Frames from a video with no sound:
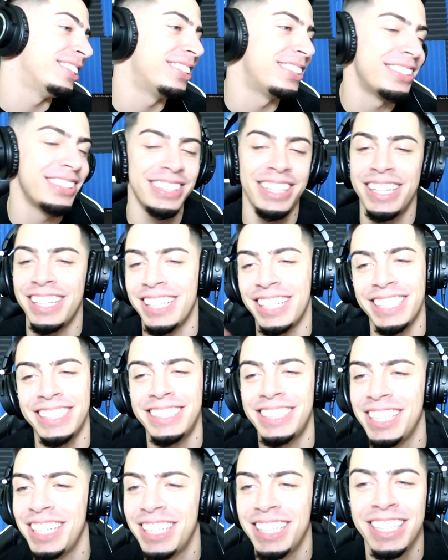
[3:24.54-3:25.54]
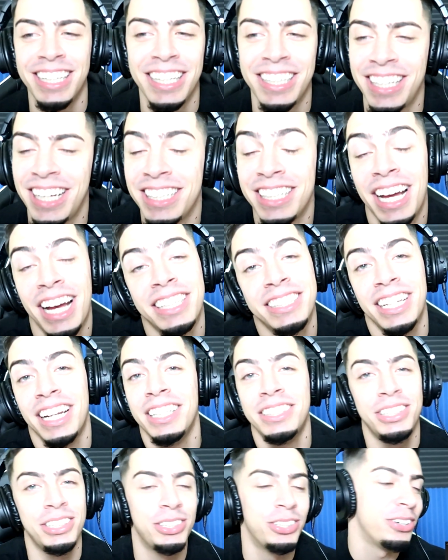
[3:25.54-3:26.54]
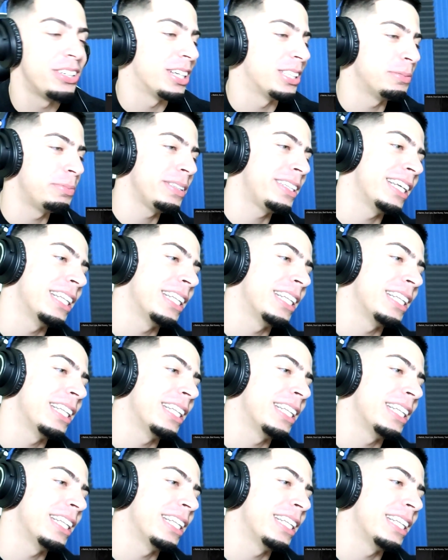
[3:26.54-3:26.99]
no, Quise quise la historia, tú me